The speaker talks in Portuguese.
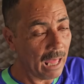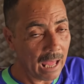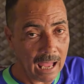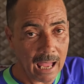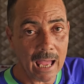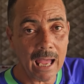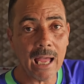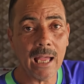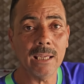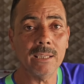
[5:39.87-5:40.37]

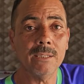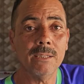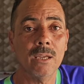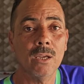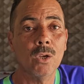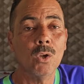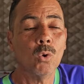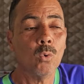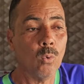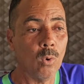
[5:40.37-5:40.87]
lá
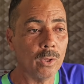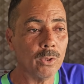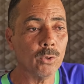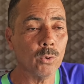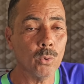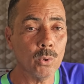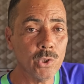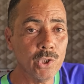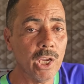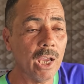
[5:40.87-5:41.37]
quando
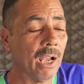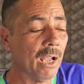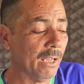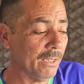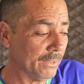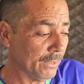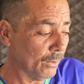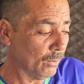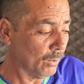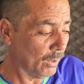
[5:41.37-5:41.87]
tu chegar
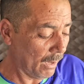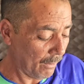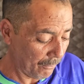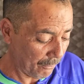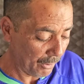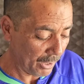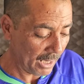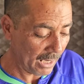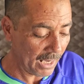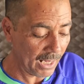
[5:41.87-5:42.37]

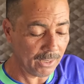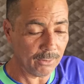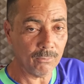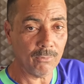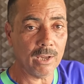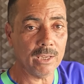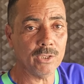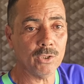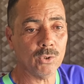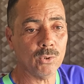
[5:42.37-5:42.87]
segunda-feira lá, tu
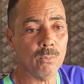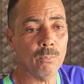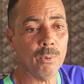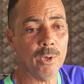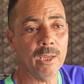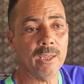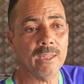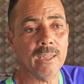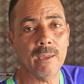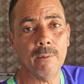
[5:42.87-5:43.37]
vai te
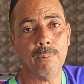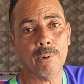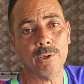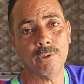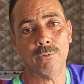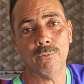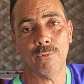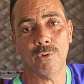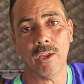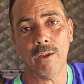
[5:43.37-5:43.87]
surpreender para
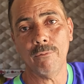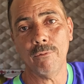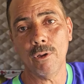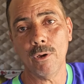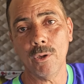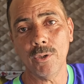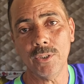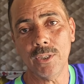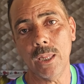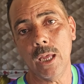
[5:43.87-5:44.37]
te ver a
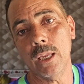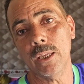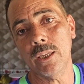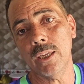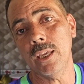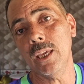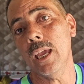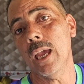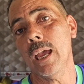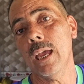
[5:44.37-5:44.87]
velocidade
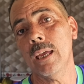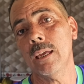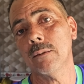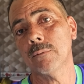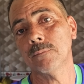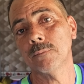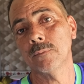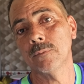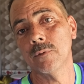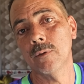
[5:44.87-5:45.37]
que é.
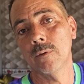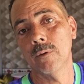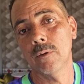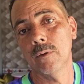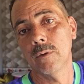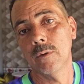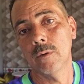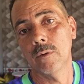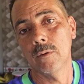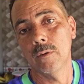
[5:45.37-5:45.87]
Isso
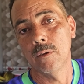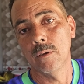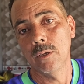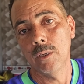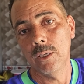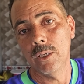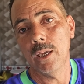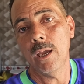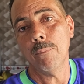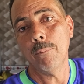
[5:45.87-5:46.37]
aí.
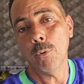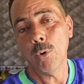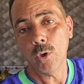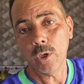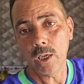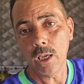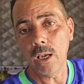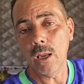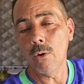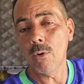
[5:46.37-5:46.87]
E é
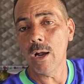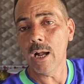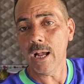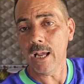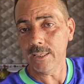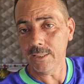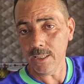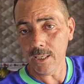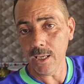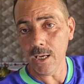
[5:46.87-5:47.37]
porque ela é uma
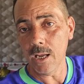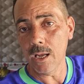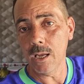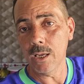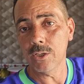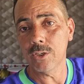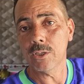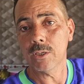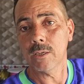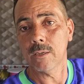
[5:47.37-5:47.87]
casa
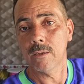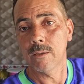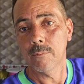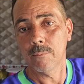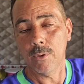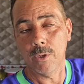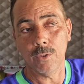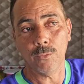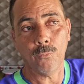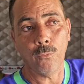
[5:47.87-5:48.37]
grande.
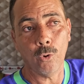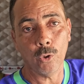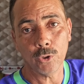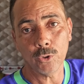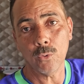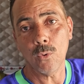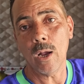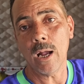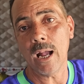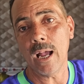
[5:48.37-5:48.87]
Se é.
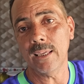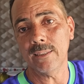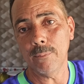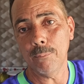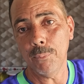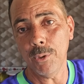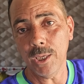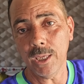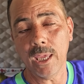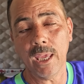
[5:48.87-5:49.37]
fosse uma casa
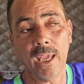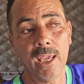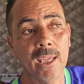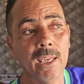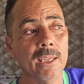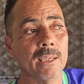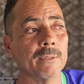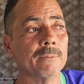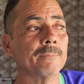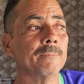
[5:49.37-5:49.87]

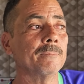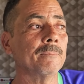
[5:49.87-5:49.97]
pequena,